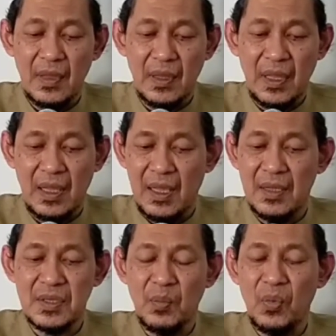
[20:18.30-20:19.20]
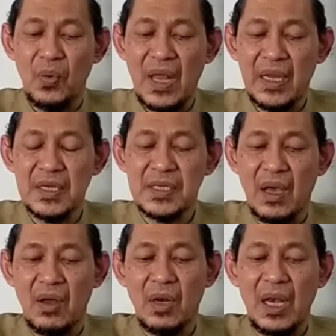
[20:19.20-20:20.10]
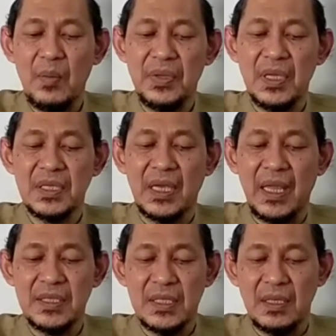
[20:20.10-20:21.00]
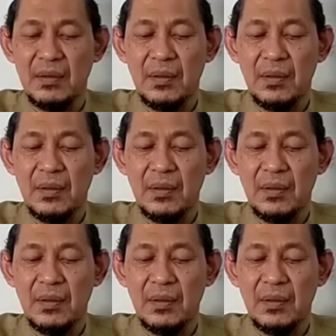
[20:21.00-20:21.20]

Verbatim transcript: Ya, semulang es dak ana lah sing ngaji